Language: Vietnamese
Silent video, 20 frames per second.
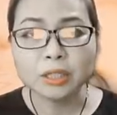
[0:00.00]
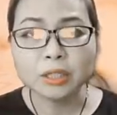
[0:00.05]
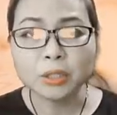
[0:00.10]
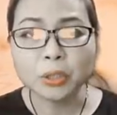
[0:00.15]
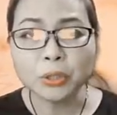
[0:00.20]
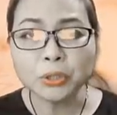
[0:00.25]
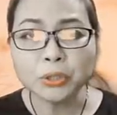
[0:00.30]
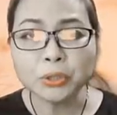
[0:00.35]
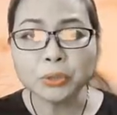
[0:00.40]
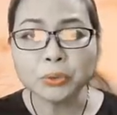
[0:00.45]
Cho
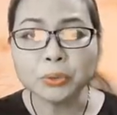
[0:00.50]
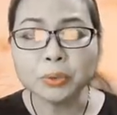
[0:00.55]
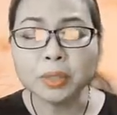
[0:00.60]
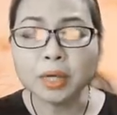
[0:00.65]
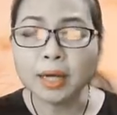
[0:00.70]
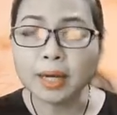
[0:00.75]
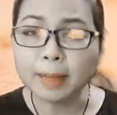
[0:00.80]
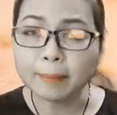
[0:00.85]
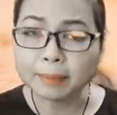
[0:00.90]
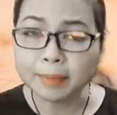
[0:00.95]
dù
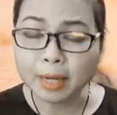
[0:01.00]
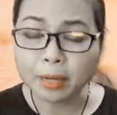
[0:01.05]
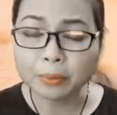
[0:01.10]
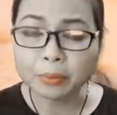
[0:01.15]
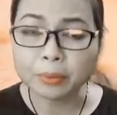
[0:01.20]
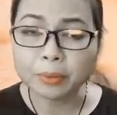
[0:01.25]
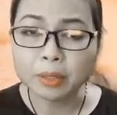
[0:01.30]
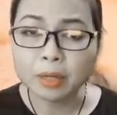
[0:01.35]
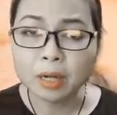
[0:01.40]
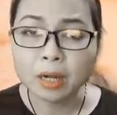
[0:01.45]
lần gặp
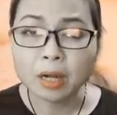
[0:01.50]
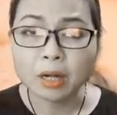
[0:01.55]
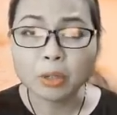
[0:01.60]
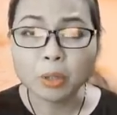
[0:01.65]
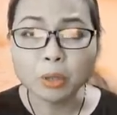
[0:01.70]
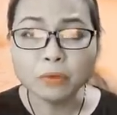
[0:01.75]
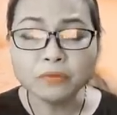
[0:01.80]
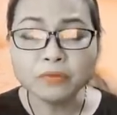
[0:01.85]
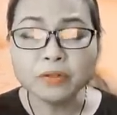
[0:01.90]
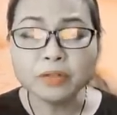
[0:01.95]
đầu
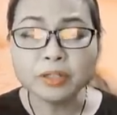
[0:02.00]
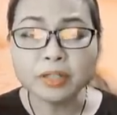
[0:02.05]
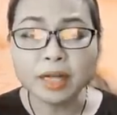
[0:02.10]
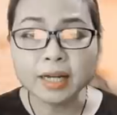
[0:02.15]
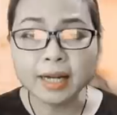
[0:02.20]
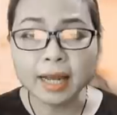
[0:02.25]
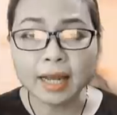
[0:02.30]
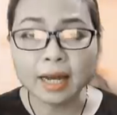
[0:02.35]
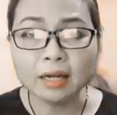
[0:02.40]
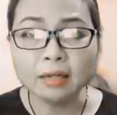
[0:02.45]
đối phương để
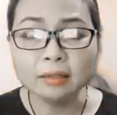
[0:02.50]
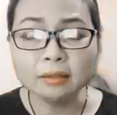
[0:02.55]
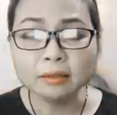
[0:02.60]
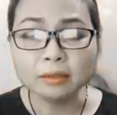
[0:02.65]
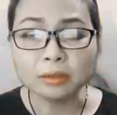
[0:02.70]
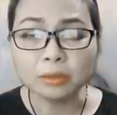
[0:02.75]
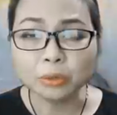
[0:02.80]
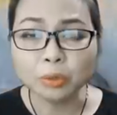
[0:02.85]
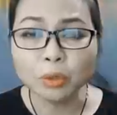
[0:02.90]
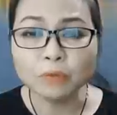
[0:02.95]
lại ấn
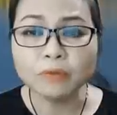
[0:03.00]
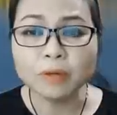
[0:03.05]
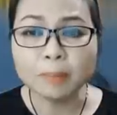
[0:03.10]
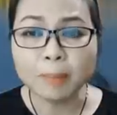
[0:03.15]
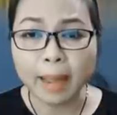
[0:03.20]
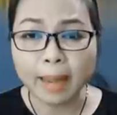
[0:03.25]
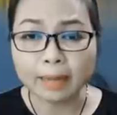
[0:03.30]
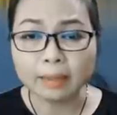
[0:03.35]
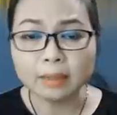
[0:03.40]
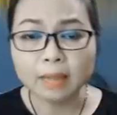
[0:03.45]
tượng tốt với
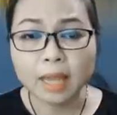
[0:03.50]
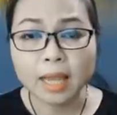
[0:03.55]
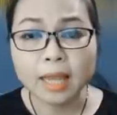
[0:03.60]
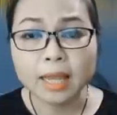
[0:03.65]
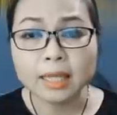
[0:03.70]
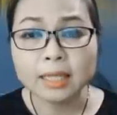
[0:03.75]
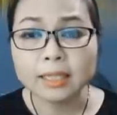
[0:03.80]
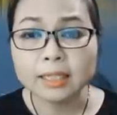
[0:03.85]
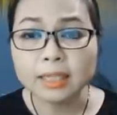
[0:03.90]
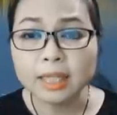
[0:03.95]
bạn
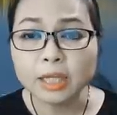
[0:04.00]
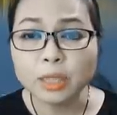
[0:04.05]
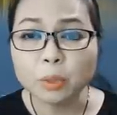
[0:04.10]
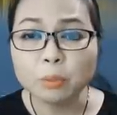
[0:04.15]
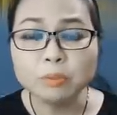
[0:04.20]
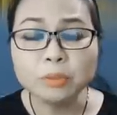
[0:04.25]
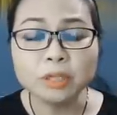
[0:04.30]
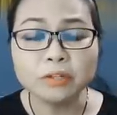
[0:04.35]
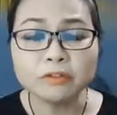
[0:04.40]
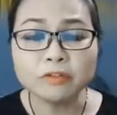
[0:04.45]
thì
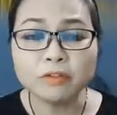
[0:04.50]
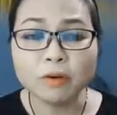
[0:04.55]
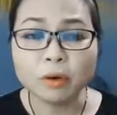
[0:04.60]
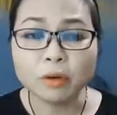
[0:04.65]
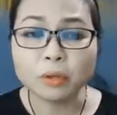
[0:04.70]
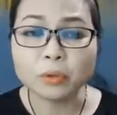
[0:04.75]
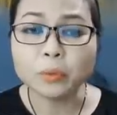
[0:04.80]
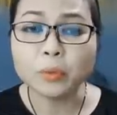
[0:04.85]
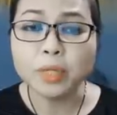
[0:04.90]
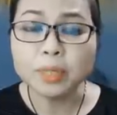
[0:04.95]
cũng đừng
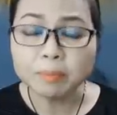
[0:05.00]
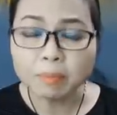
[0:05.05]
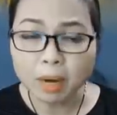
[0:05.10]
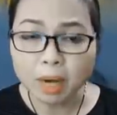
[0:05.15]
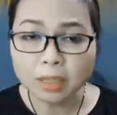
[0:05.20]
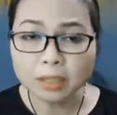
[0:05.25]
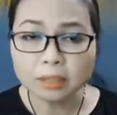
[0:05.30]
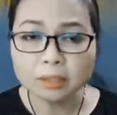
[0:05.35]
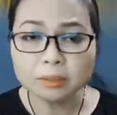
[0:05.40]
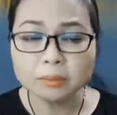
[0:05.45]
vội quý
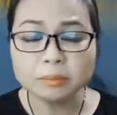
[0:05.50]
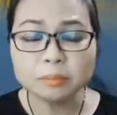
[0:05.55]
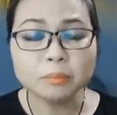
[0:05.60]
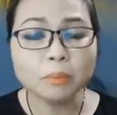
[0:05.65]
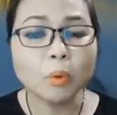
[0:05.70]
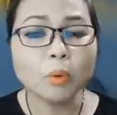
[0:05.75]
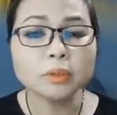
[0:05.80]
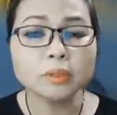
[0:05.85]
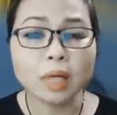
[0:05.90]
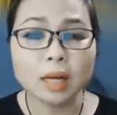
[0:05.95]
mến
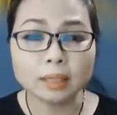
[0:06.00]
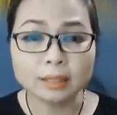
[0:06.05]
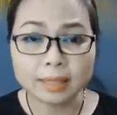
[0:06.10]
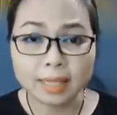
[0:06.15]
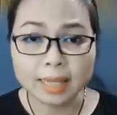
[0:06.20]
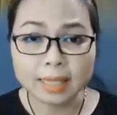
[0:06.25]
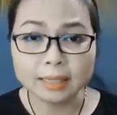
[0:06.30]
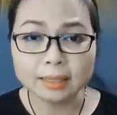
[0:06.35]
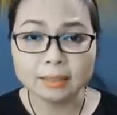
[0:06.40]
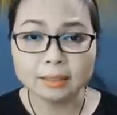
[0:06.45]
muốn thân
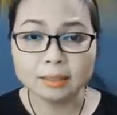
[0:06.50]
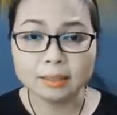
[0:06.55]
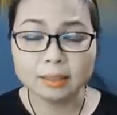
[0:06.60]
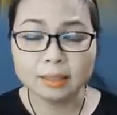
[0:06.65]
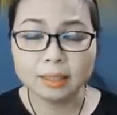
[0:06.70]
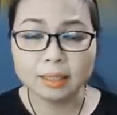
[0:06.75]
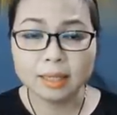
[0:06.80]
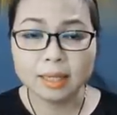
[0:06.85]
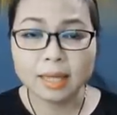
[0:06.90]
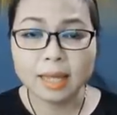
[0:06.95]
thiết
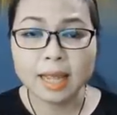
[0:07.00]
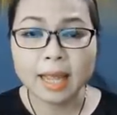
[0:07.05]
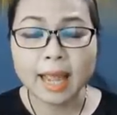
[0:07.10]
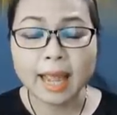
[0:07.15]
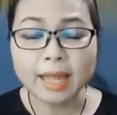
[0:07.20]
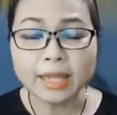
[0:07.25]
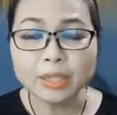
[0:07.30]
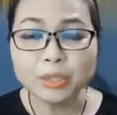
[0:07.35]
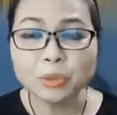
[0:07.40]
hãy